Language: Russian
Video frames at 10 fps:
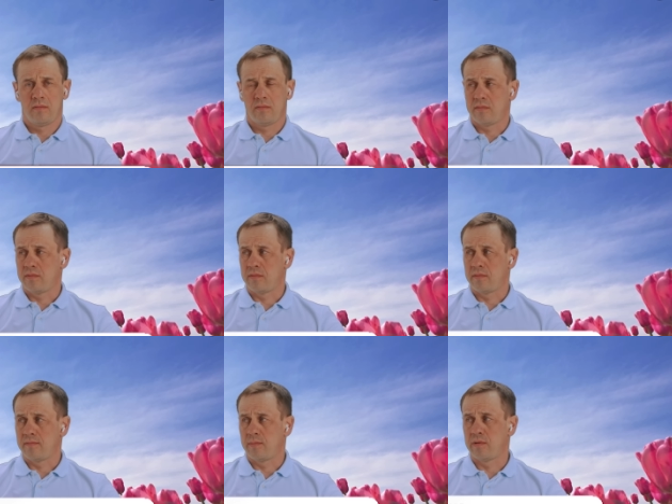А что
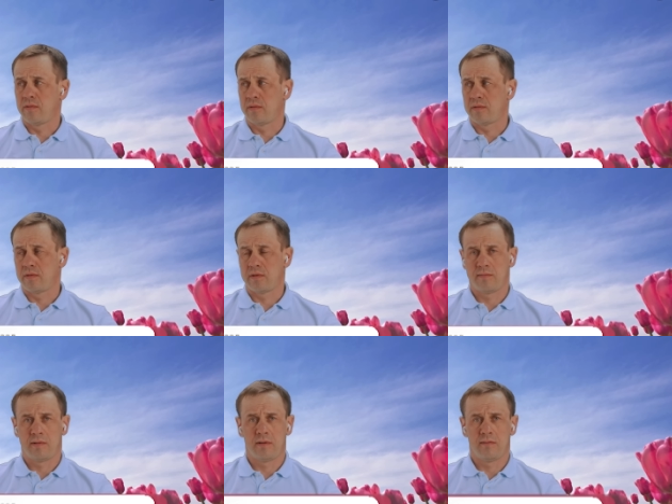по голосу
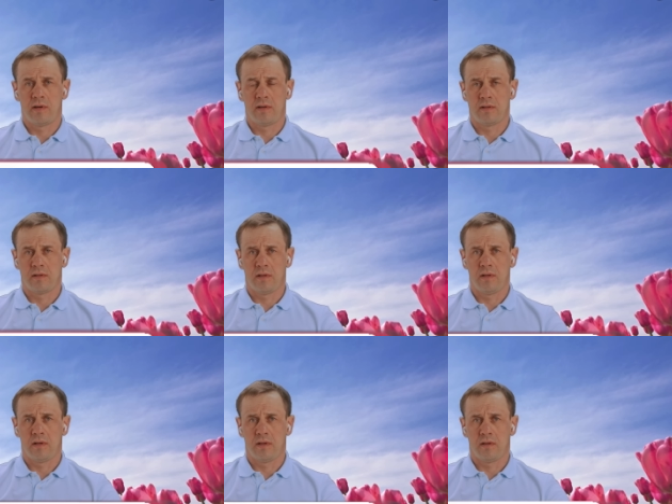разволновались. Это
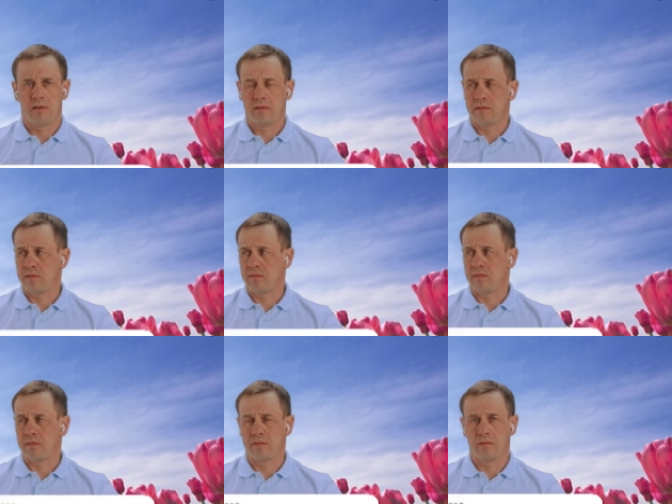я. А что
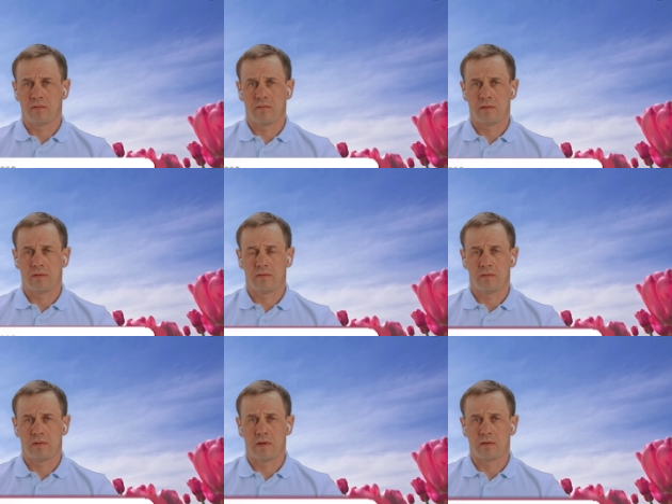такое у вас
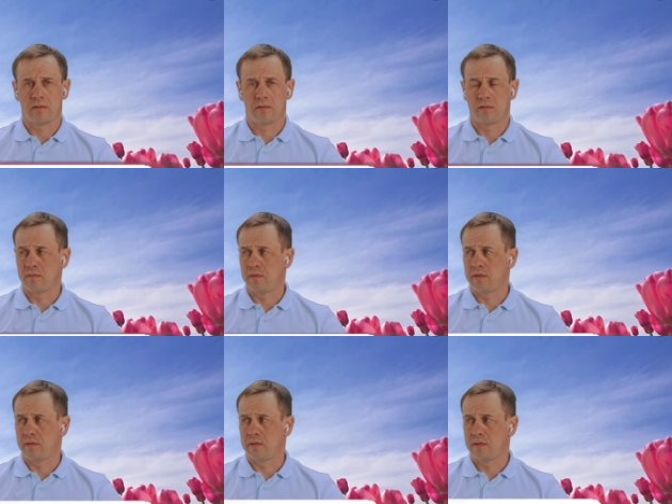стряслось,
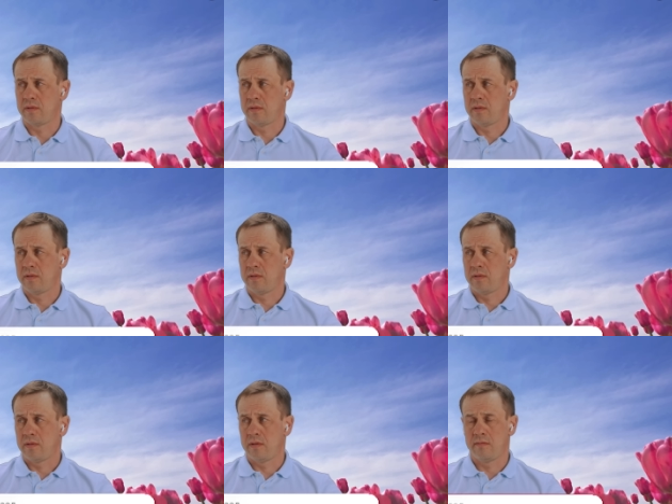случилось?
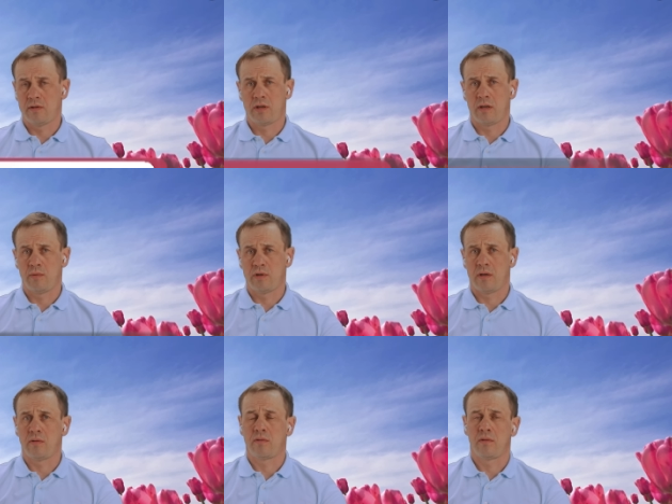Девочки
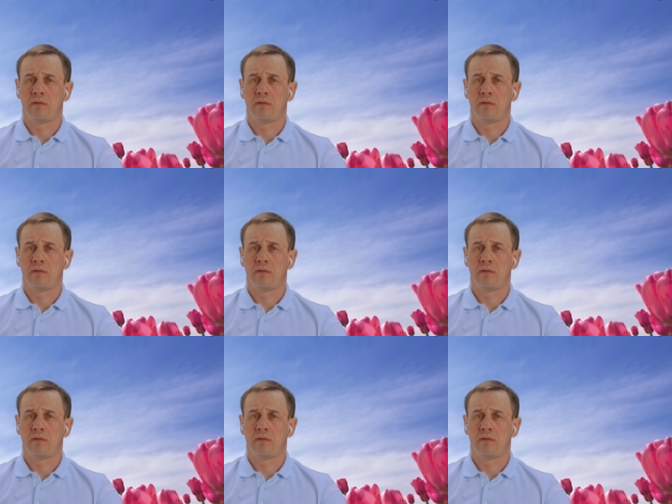обижают?